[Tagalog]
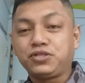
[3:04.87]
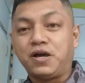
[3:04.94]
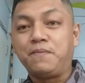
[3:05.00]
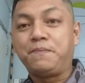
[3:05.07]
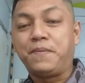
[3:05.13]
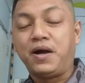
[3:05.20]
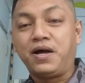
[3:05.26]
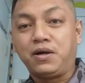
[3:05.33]

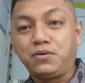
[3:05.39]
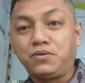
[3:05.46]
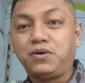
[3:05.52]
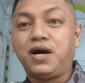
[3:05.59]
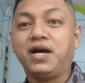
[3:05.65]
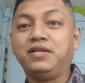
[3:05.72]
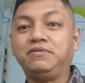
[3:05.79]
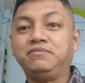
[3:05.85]
kang
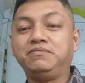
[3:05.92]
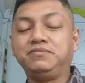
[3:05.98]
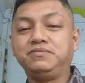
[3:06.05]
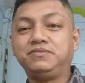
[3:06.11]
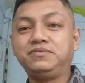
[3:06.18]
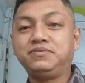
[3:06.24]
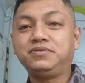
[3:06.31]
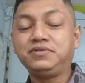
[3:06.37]
pangakuan,
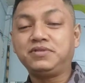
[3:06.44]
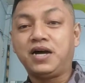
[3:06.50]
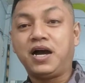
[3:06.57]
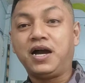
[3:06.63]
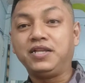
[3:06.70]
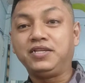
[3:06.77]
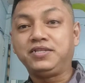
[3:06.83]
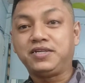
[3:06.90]

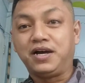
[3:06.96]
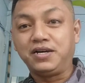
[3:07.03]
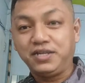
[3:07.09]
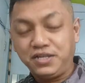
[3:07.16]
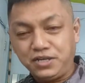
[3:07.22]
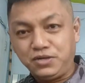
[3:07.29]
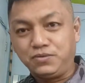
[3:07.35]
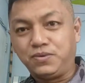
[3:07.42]
agad kang
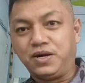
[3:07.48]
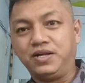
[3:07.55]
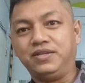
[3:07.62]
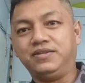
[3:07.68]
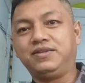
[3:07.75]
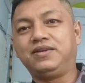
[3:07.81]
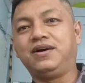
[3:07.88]
iiwan.